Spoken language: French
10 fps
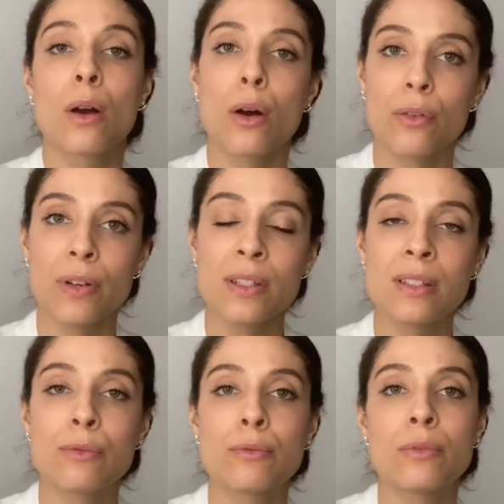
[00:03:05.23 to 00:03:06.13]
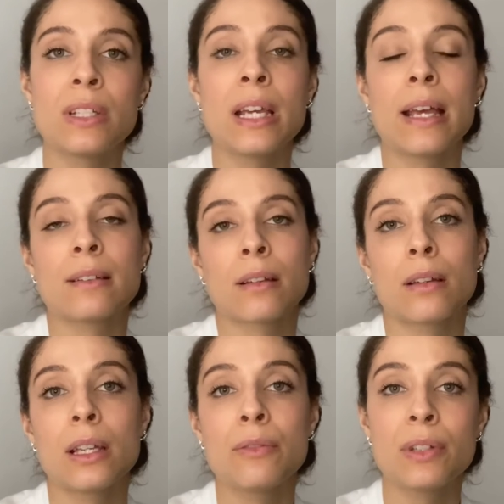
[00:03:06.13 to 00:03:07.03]
Enfin, si vous voulez être
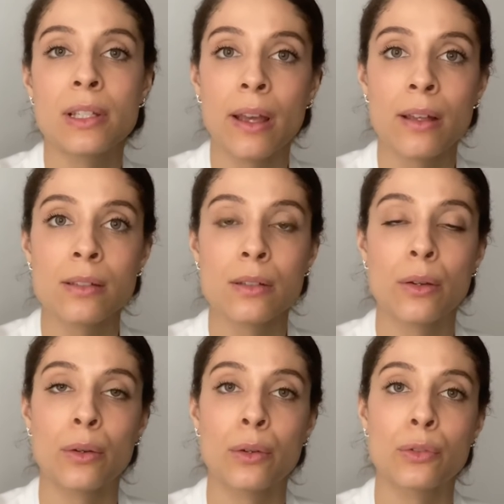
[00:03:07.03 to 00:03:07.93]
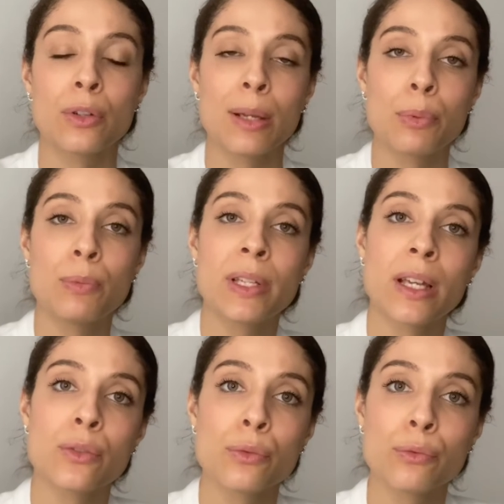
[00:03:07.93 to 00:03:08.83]
efficace euh, dans la
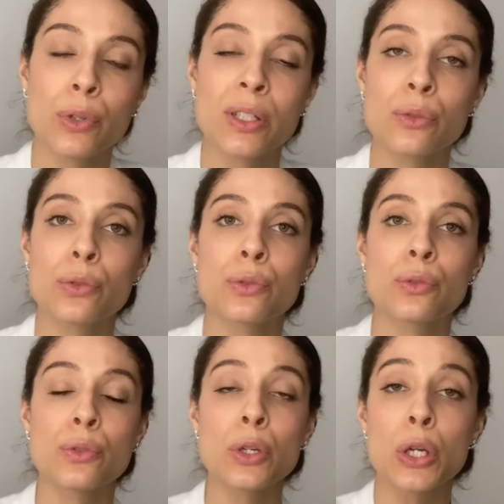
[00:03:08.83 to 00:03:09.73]
publication de vos réseaux sociaux,